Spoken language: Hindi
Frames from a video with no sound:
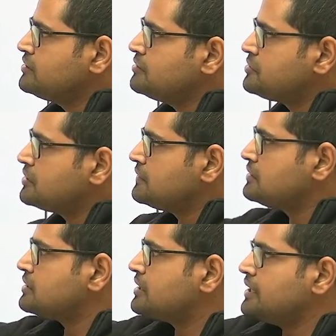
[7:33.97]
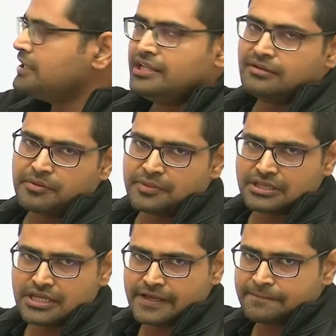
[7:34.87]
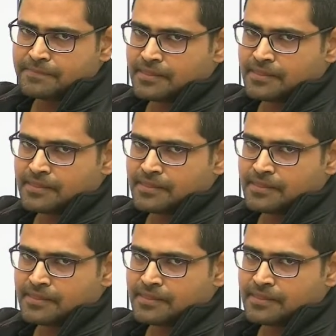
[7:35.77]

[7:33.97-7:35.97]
इजिप्शियन वल्चर है इंडिया में मिलता है